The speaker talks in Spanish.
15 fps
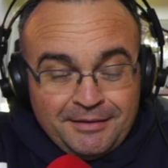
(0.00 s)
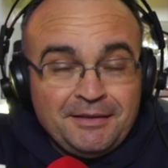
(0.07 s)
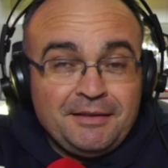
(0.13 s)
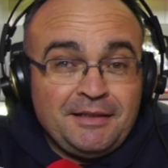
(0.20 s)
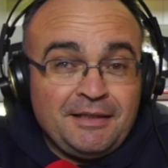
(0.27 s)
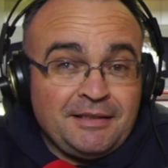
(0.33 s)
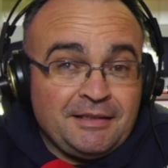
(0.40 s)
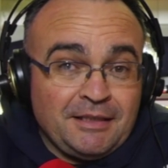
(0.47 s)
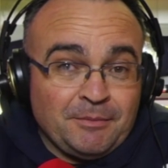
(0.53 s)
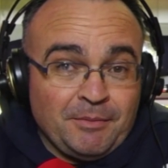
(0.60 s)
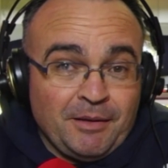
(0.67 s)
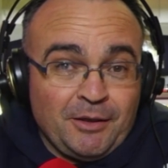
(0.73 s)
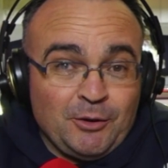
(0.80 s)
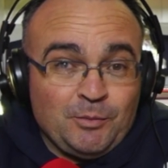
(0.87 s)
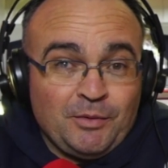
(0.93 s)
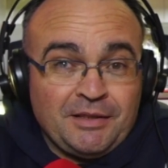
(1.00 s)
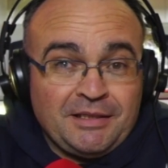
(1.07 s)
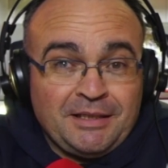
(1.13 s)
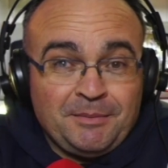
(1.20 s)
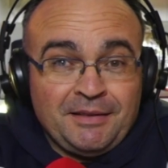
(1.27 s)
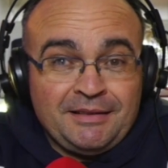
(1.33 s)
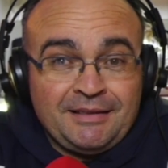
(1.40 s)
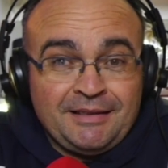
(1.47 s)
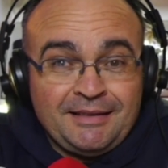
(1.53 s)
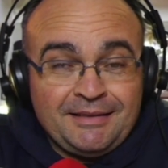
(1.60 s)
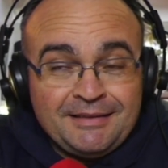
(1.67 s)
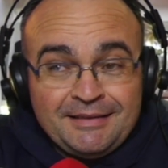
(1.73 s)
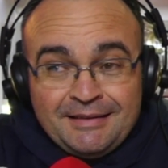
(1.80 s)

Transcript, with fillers: y sin embargo pues se mete